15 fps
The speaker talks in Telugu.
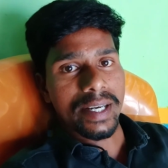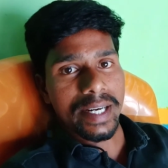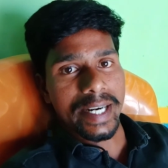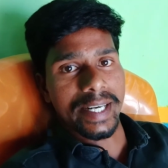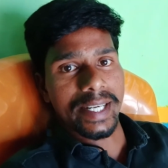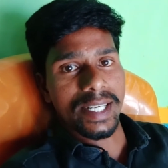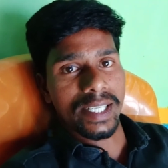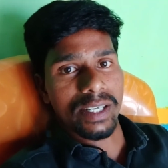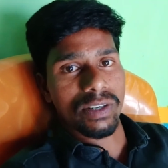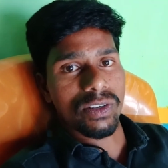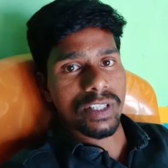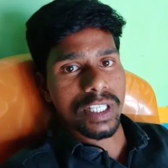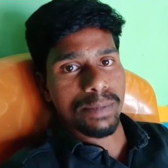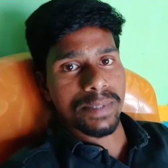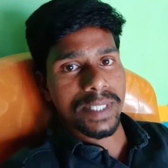రెడ్ కలర్లో
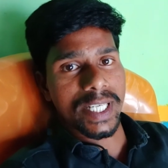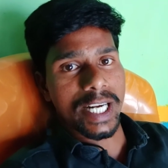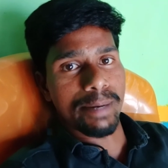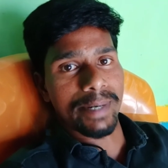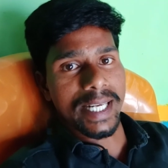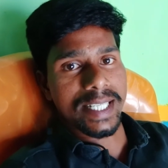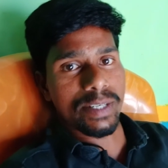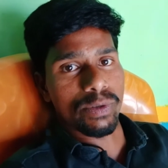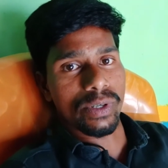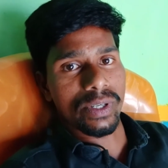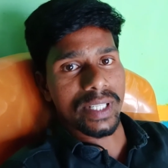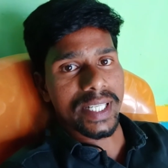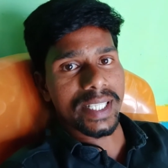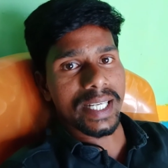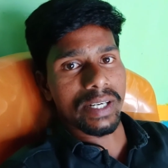సబ్స్క్రైబ్ అనేసి
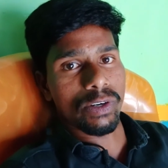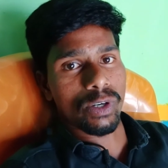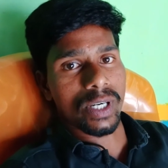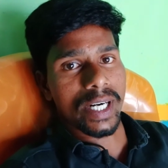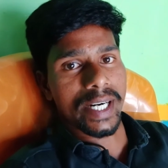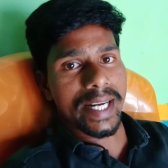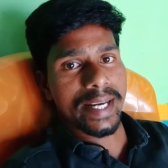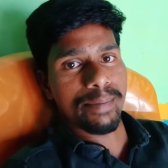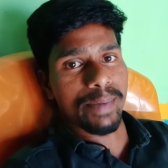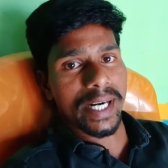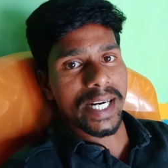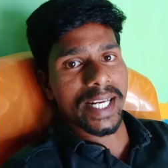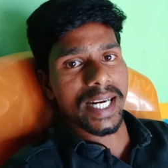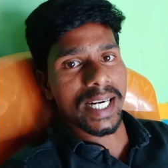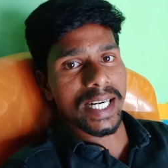ఉంటుంది దాన్ని నొక్కండి
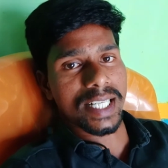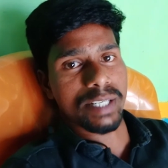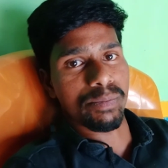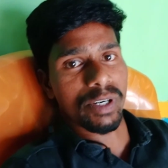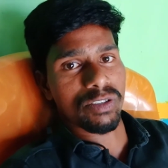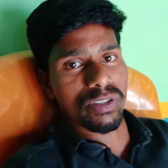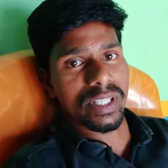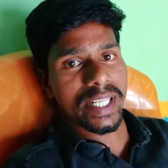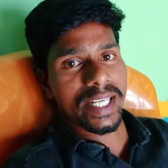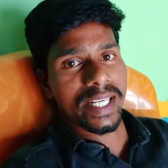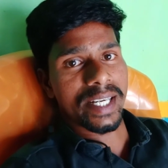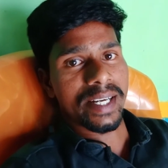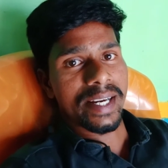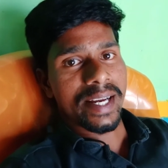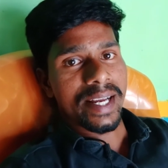పక్కనే గంట సింబల్ వస్తుంది
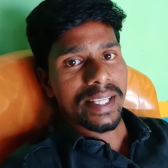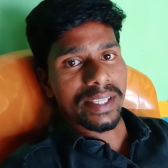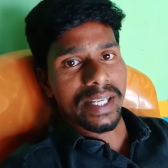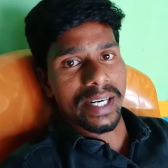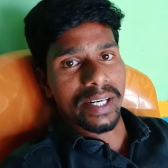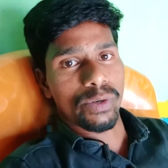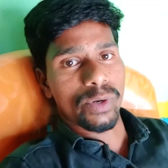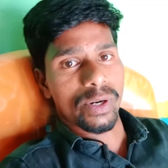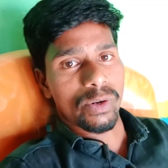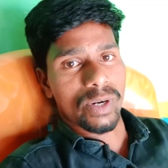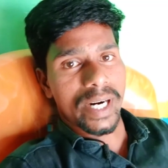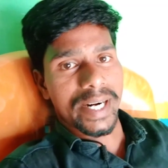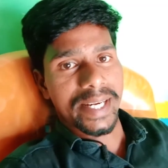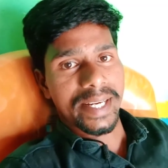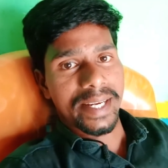దాన్ని కూడా
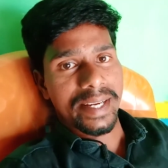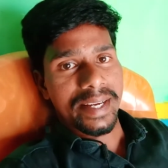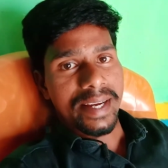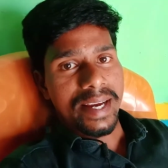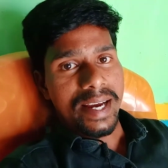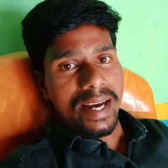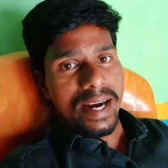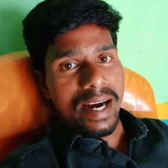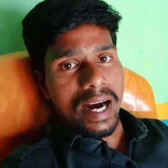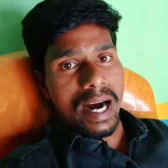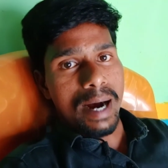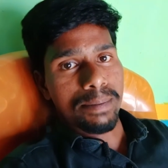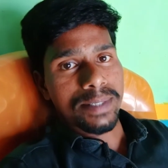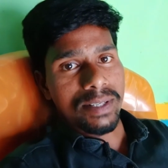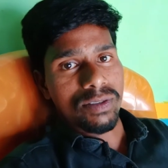నొక్కండి
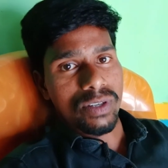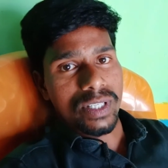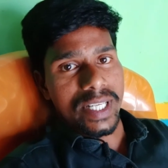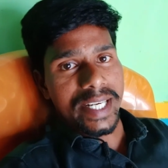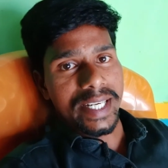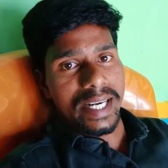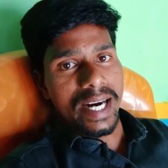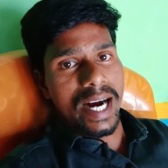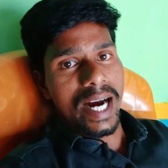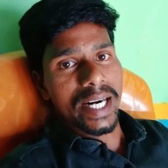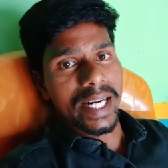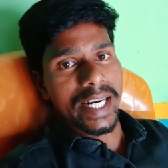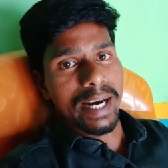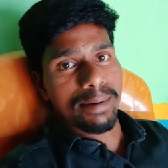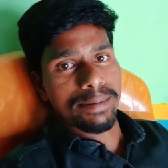ఆప్షన్స్ వస్తాయి ఆల్
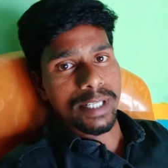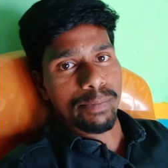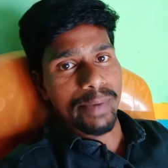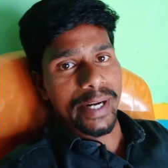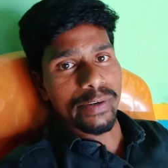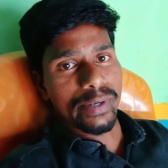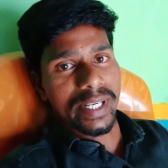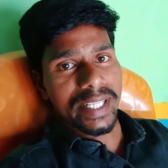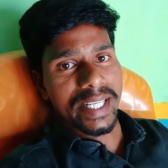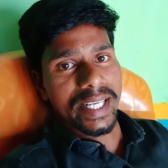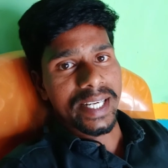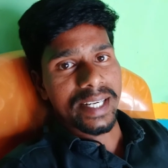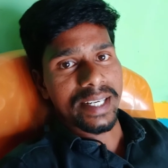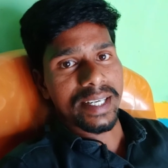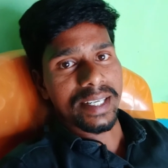అనే ఆప్షన్ పైన ఉంటుంది
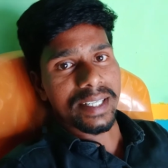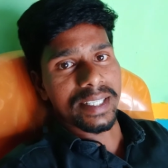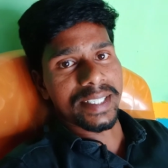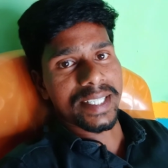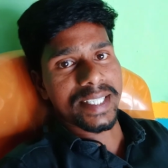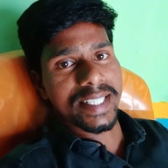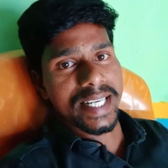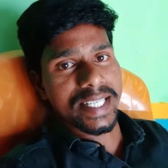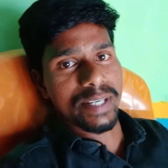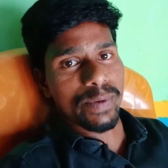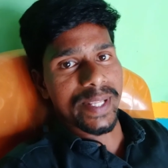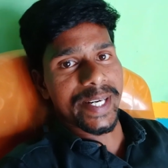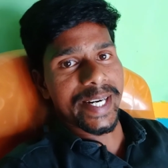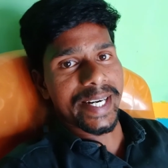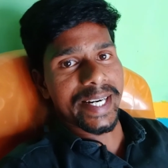క్లిక్ చేసి
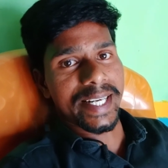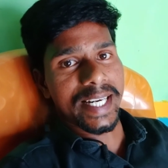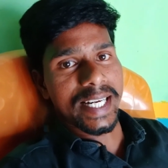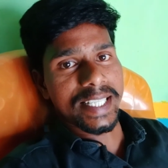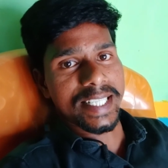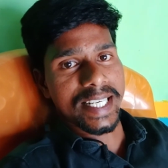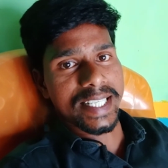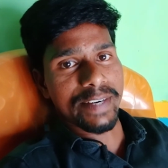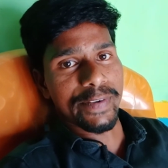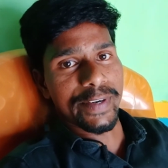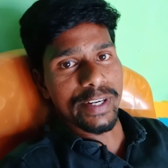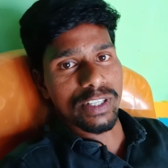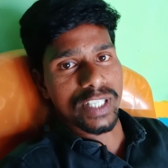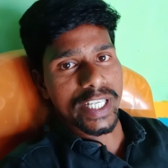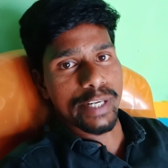వదిలేయండి నేను చేసే
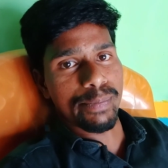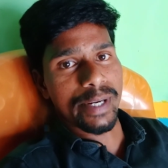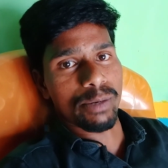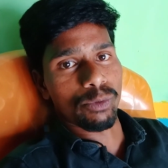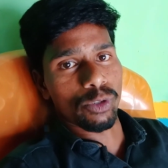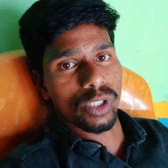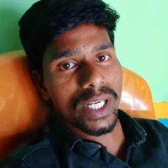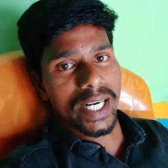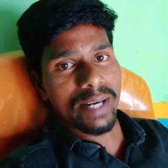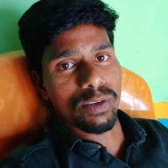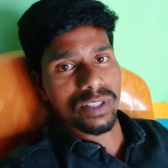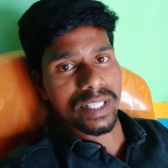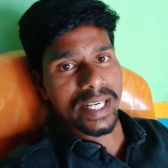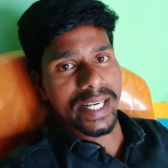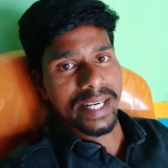వీడియోస్ అన్నీ మీకు ముందుగానే
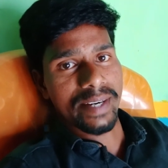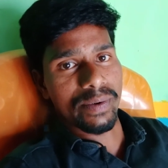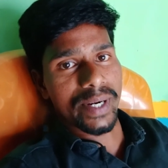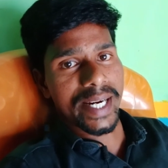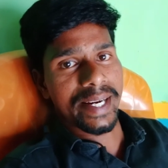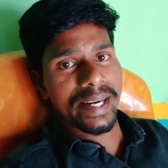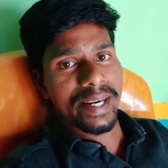వస్తాయి ఓకే